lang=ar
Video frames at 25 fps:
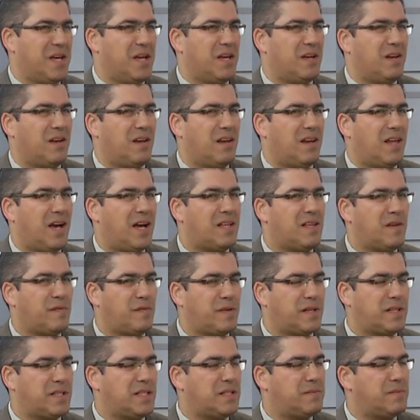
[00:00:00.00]
الهدف
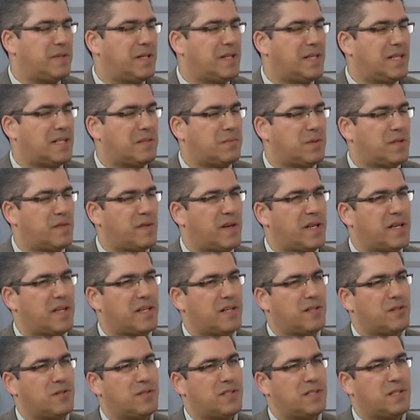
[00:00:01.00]
كثير من الناس
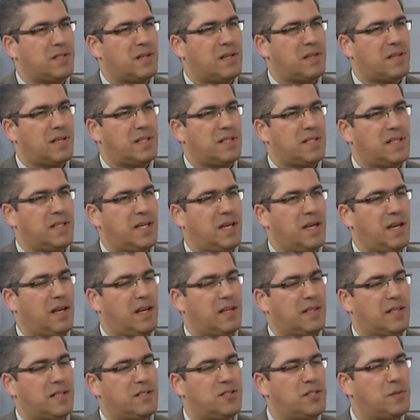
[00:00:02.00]
بتفكر انه السيره الذاتيه هي
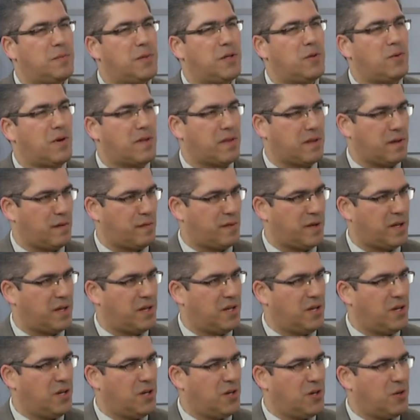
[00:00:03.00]
اللي بدها تجيب لي وظيفه
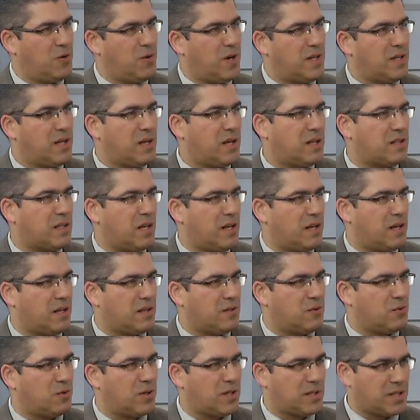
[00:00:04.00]
وهذا خطا
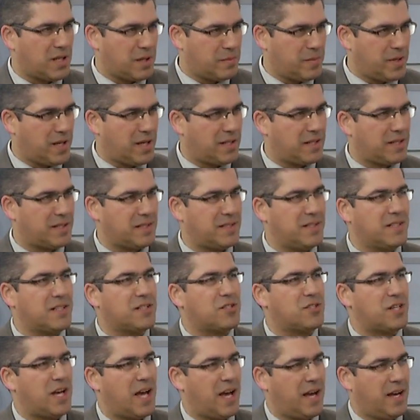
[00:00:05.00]
وخطا مهني كثير
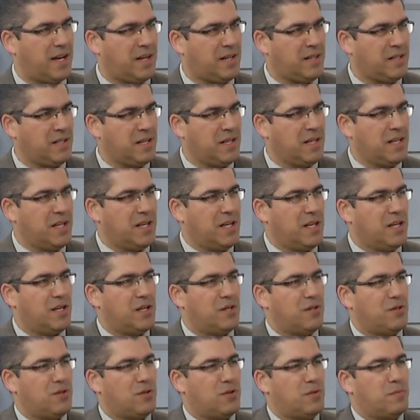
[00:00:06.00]
شائع
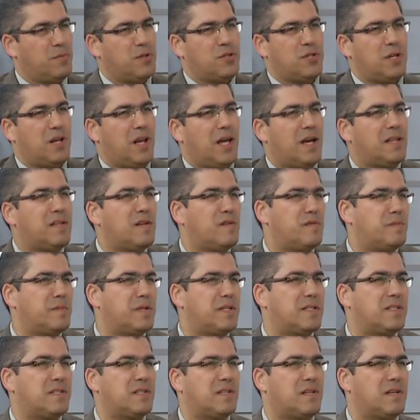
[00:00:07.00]
انه مش الهدف من
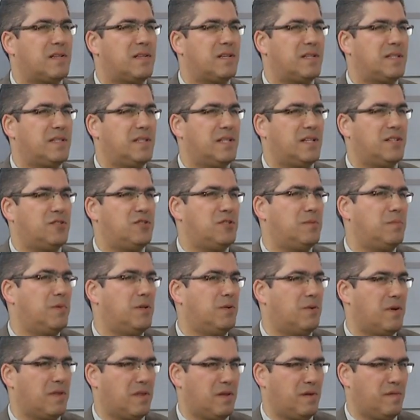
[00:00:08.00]
السيره الذاتيه تجيب لي
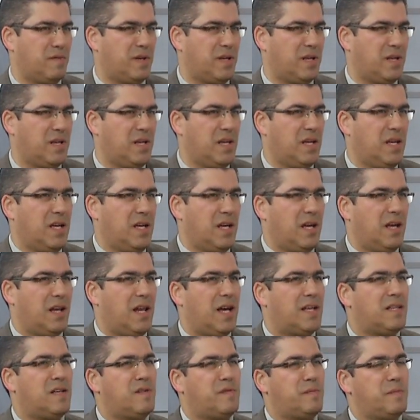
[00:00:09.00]
وظيفه
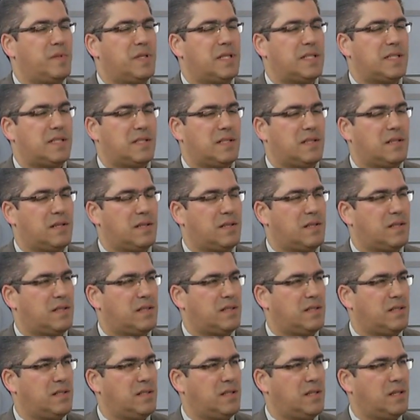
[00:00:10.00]
الهدف من السيره
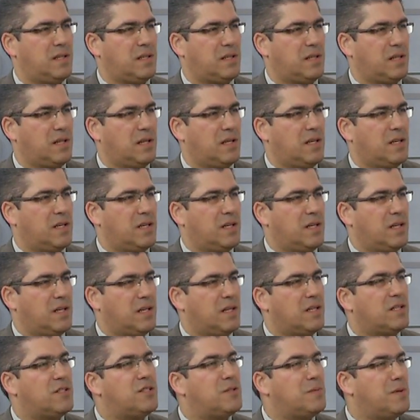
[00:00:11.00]
الذاتيه تجيب لك
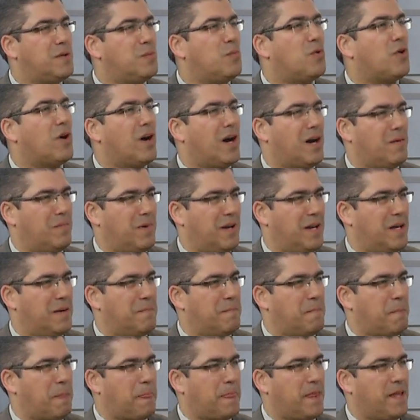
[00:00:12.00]
مقابله تجيب لي مقابله
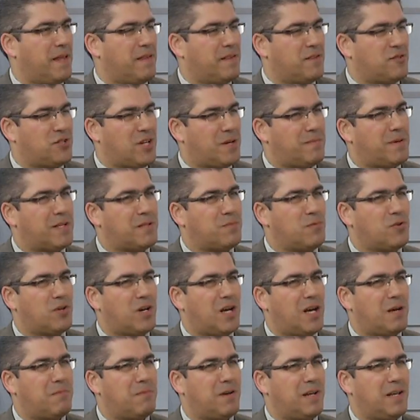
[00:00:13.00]
إن جابت
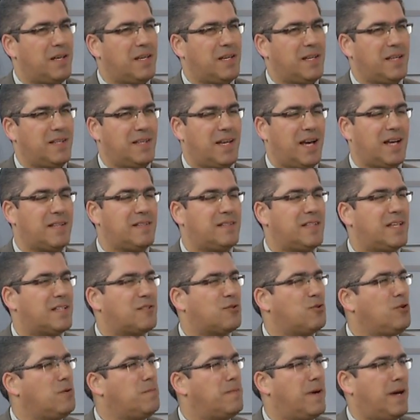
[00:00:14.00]
مقابلة هي أدت
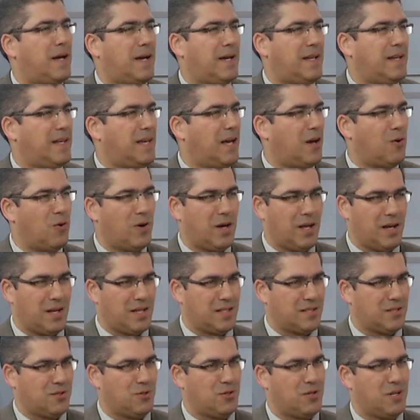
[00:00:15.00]
كل ما عليها
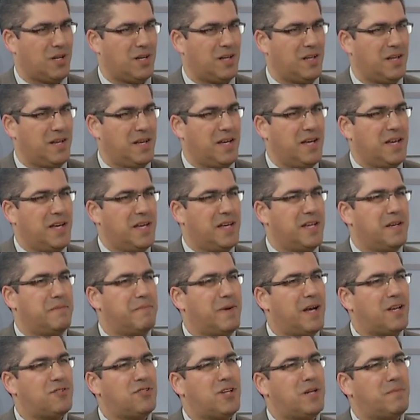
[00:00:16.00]
وخلص دورها إن
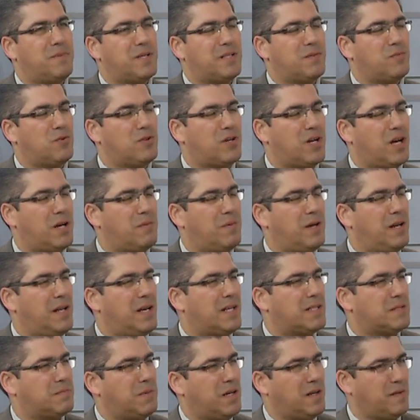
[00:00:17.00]
ما جابت مقابلة
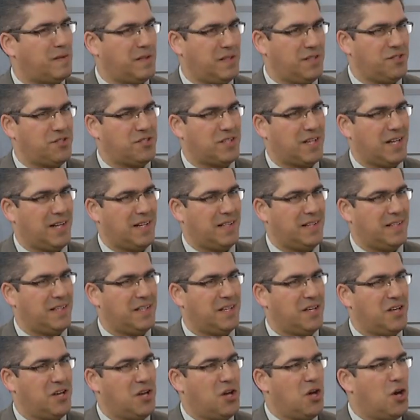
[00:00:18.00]
أصبح في إشكالية
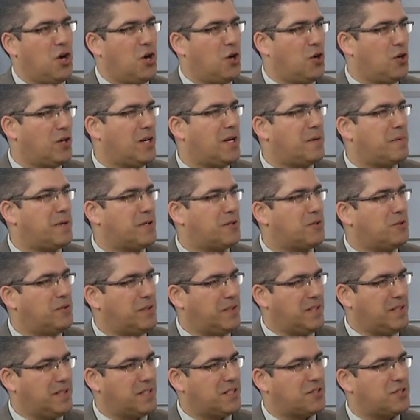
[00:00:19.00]
هون لما يكون
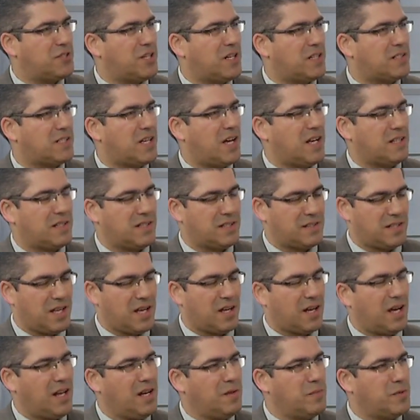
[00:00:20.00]
عندنا الشخص حاطط
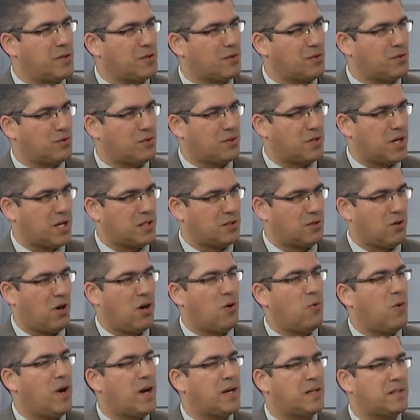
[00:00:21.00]
أقل من قدراته
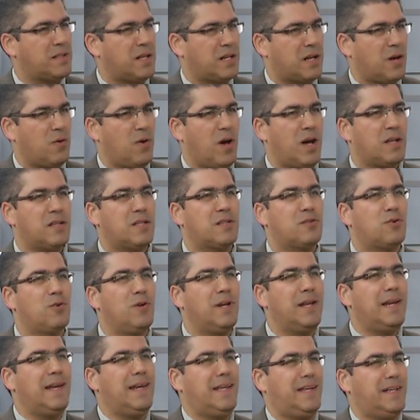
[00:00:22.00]
أو أكثر أو حاطط
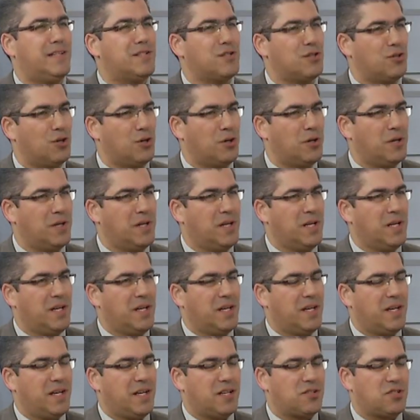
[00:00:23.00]
كل اللي عنده
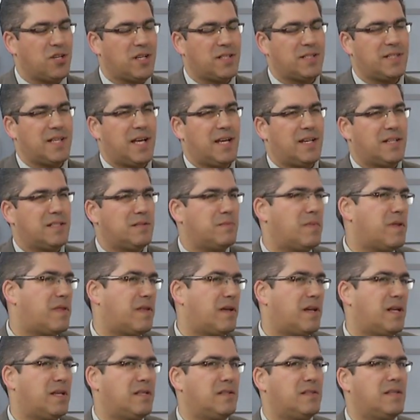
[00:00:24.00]
آه، شخص دارس
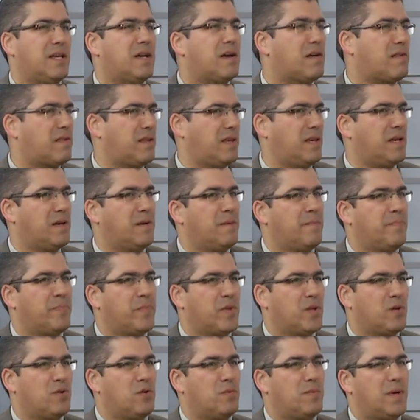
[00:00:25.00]
مثلا تغذية
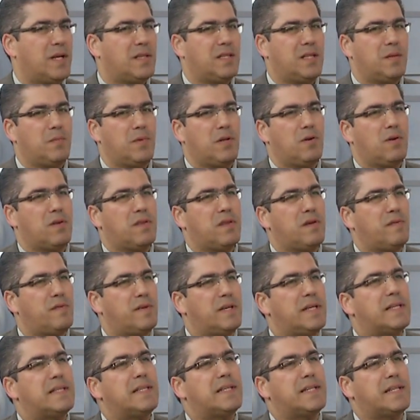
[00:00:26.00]
ومقدم
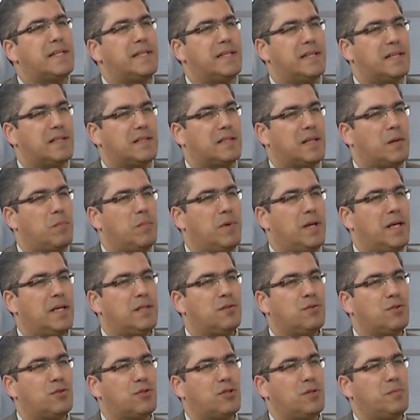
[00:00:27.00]
لوظيفة إدارية طب ليه
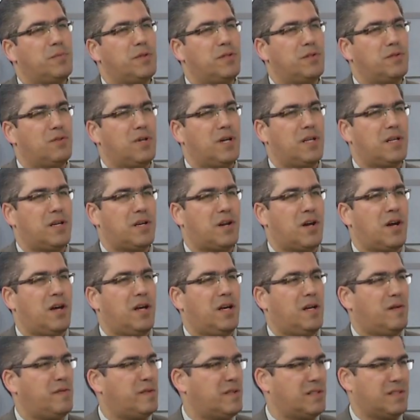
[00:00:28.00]
تكتب إنه أنا
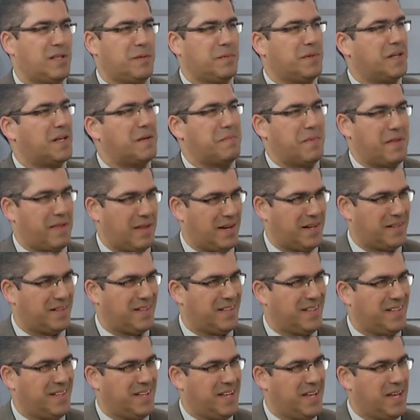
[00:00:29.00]
رائع في الطبيخ مثلا
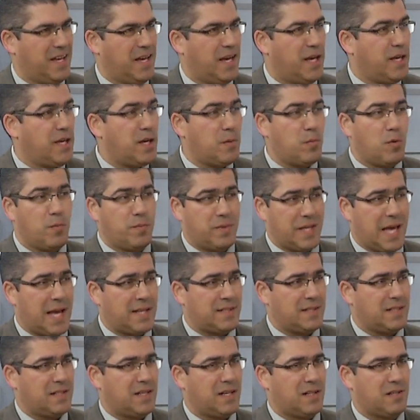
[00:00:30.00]
هي
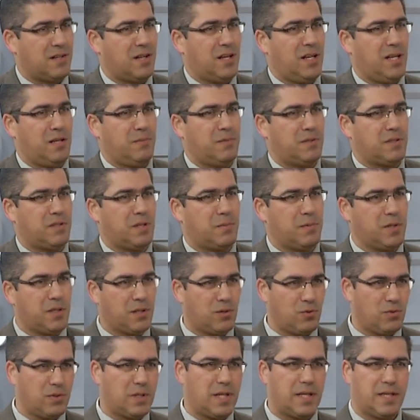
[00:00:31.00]
ممتاز انك رائع
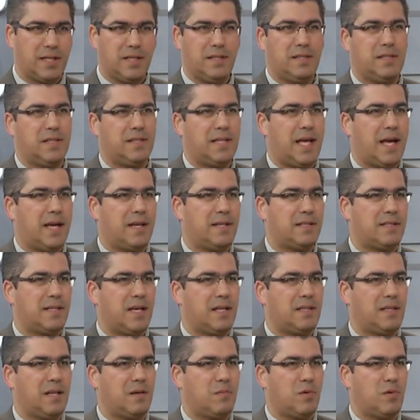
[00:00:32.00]
بالطبيخ وانك انت دارس هذا